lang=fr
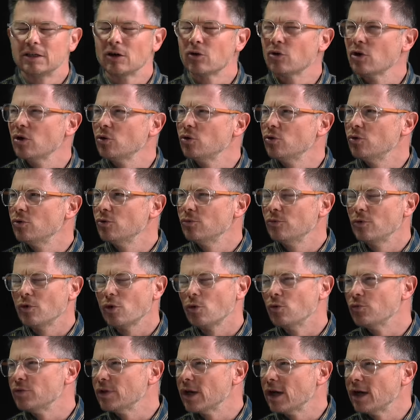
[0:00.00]

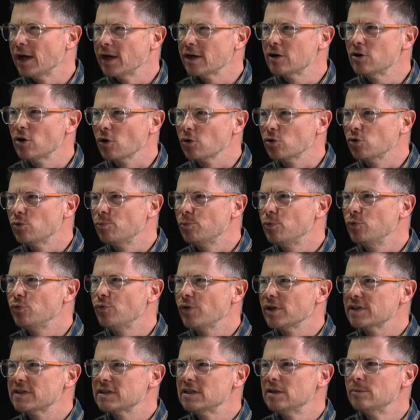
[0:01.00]
revient à la corde le plus
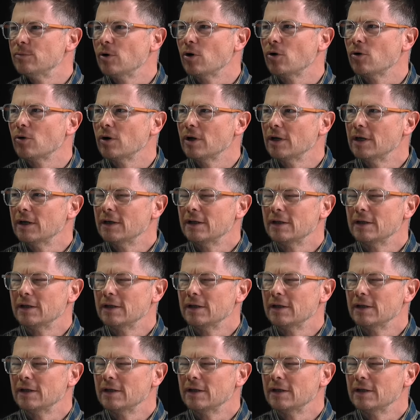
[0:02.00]
facilement. Mmh,